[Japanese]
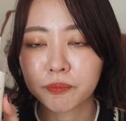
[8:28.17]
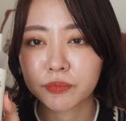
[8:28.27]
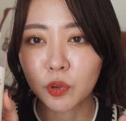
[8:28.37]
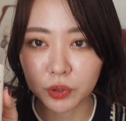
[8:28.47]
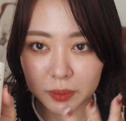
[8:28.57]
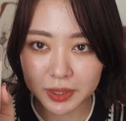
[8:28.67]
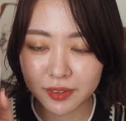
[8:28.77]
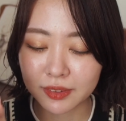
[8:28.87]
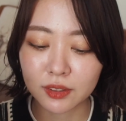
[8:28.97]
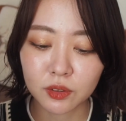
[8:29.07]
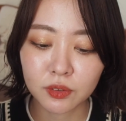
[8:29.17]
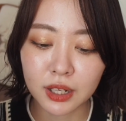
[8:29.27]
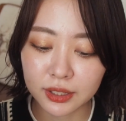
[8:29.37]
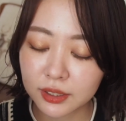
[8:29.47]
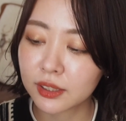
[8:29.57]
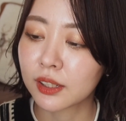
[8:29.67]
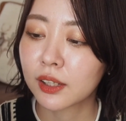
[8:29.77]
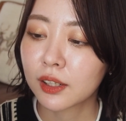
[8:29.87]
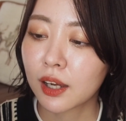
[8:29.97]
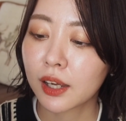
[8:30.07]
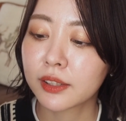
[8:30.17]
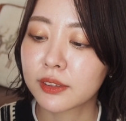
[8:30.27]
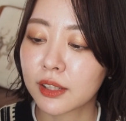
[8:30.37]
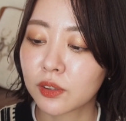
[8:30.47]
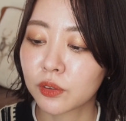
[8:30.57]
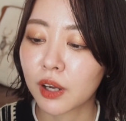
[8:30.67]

ドクダミですっていうぐらい入っている